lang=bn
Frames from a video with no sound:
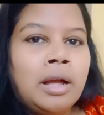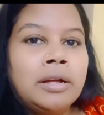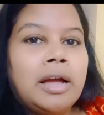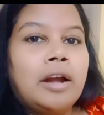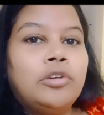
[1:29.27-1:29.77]

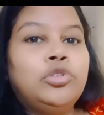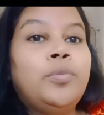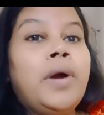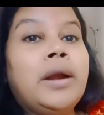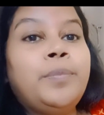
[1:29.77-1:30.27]
কারণ
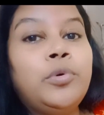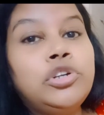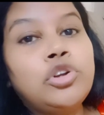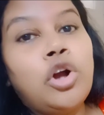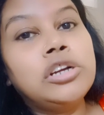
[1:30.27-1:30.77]
তোমার পুরো
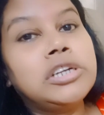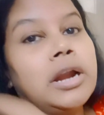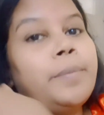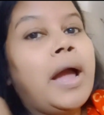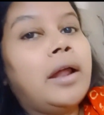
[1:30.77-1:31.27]
সংসার
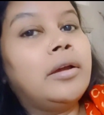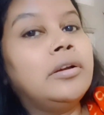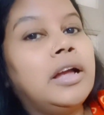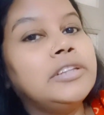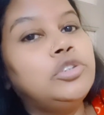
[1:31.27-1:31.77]

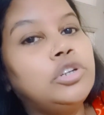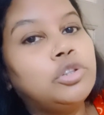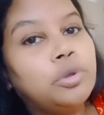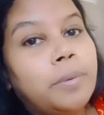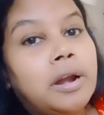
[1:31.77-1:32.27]
ভাঙার জন্যে
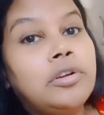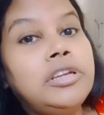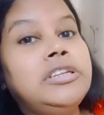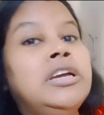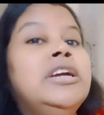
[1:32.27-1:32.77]
তোমার ওই
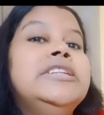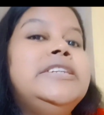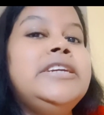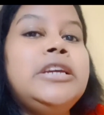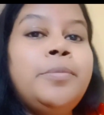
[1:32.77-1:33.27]

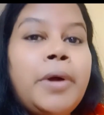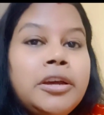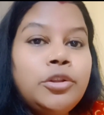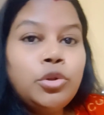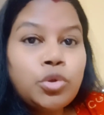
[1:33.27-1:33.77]
চিঙ্কি পাল
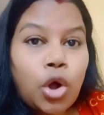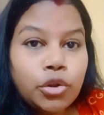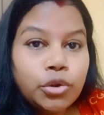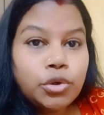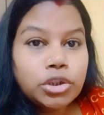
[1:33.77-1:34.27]
কিন্তু
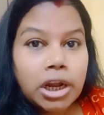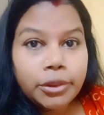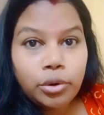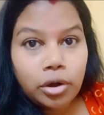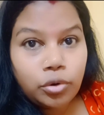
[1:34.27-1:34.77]
তন্ত্র
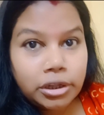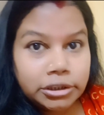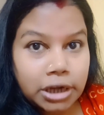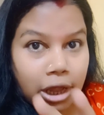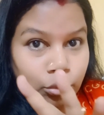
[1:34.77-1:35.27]
সাধনা করে
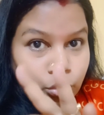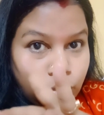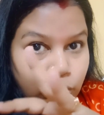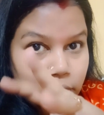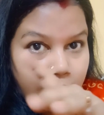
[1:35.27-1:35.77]
জাদু
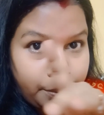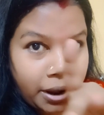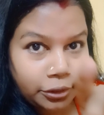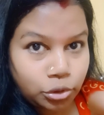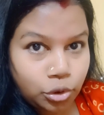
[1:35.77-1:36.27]
টোনার
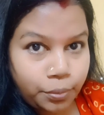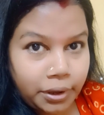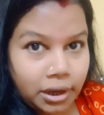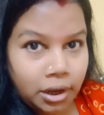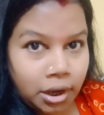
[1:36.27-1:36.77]

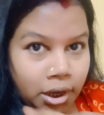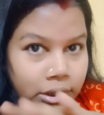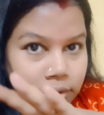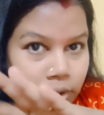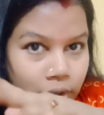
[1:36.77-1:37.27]
মাধ্যমে
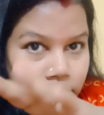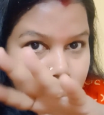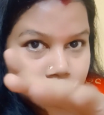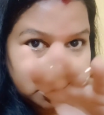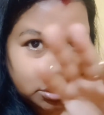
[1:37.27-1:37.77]

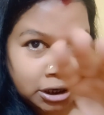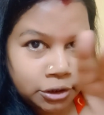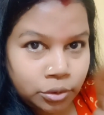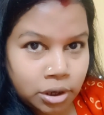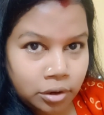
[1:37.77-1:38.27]
তন্ত্র
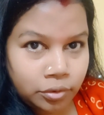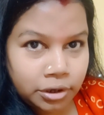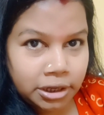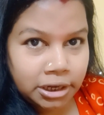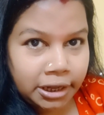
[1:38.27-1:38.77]
সাধনা
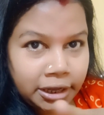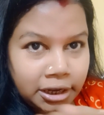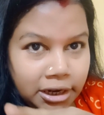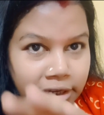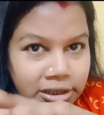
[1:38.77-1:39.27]
করে লিং
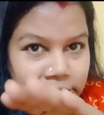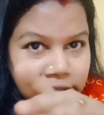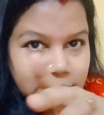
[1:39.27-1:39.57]
লিং ঝেক